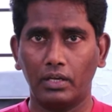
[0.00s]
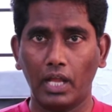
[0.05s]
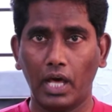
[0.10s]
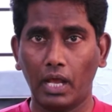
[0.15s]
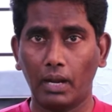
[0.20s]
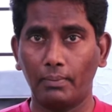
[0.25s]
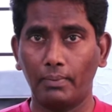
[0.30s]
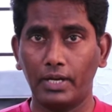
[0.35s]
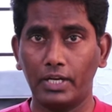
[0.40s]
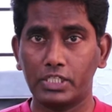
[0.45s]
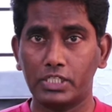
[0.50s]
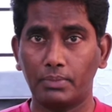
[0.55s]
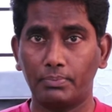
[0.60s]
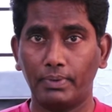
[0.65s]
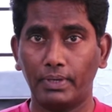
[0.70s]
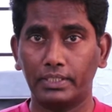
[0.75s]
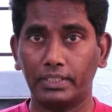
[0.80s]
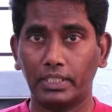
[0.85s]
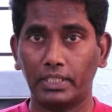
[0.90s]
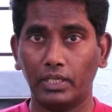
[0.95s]
நார்மல் லென்ஸை
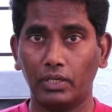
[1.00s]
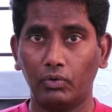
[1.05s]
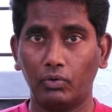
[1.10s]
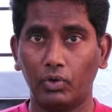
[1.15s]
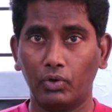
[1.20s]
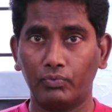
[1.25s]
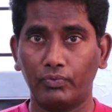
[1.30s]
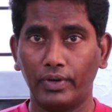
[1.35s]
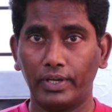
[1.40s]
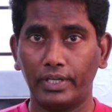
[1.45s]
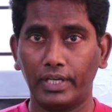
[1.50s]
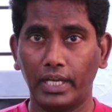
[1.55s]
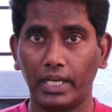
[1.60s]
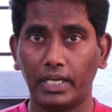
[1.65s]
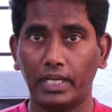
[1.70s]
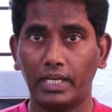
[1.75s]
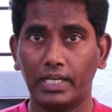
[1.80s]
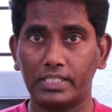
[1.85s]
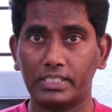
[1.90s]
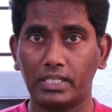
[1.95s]
பார்த்தீங்கன்னா ஒன் பாயிண்ட்
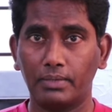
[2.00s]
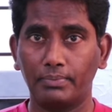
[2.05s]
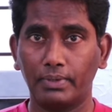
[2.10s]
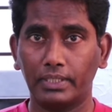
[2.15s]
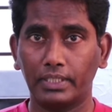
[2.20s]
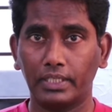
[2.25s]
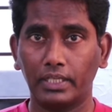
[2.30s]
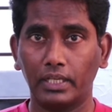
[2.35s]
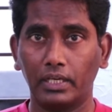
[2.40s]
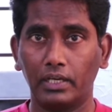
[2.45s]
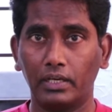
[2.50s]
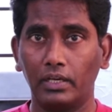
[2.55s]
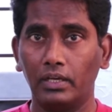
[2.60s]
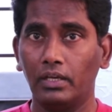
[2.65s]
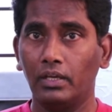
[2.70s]
எயிட் லென்ஸில் பார்த்தீங்கன்னா